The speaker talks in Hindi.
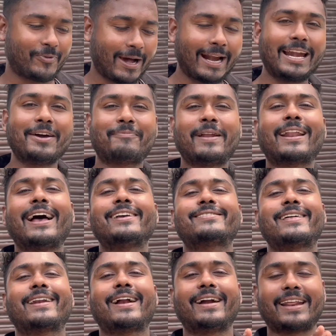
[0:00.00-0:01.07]
फाइनली अपना
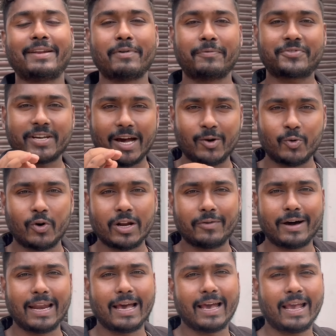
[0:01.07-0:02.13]
राजस्थान का ट्रिप अब चालू होने
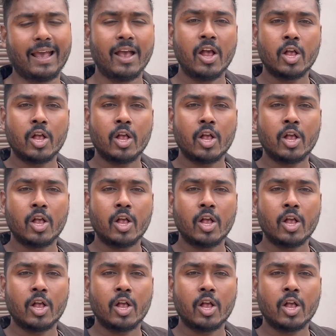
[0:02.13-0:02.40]
वाला है